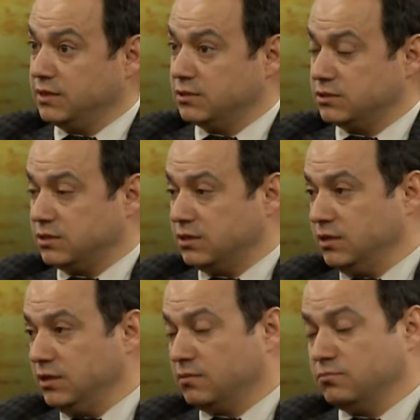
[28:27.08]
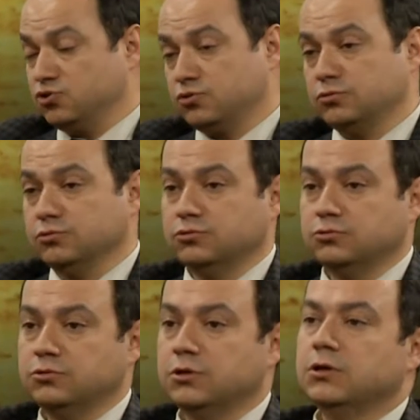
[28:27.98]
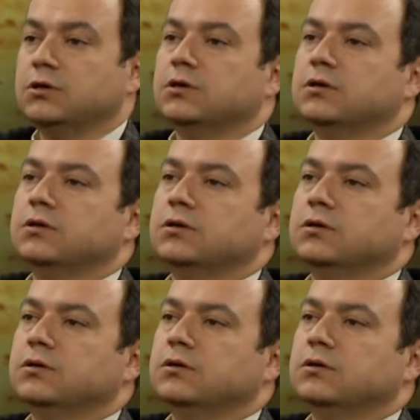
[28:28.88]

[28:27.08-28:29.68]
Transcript: işte yapmış olduğu e,